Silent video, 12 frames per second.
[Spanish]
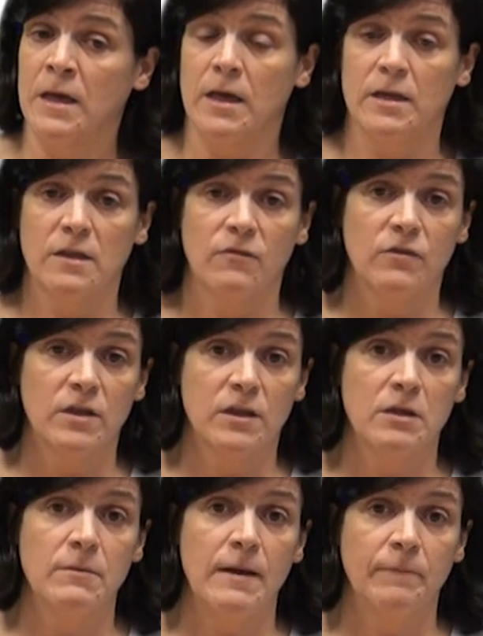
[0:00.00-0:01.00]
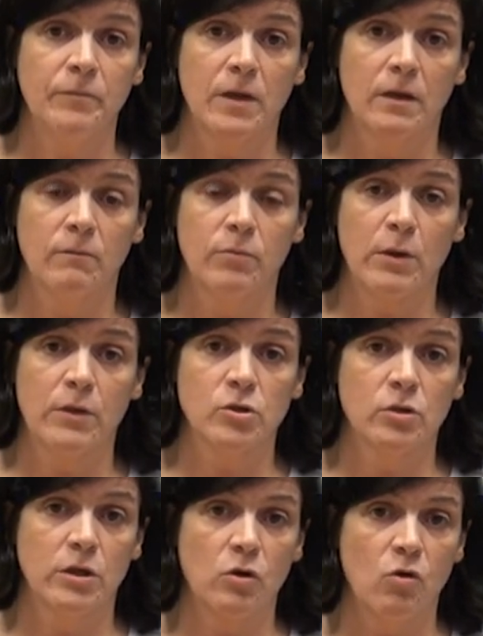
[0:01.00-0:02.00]
En definitiva, un
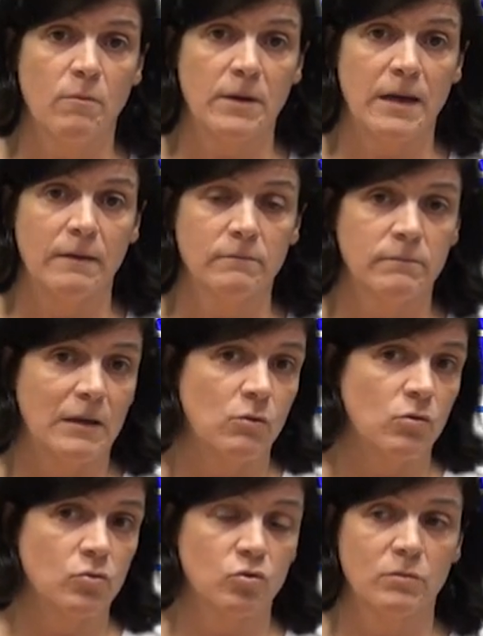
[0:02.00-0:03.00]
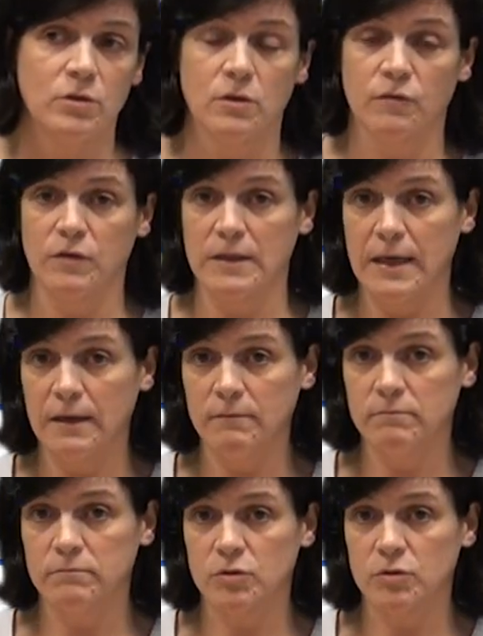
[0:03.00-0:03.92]
proceso de compra para un consumidor final,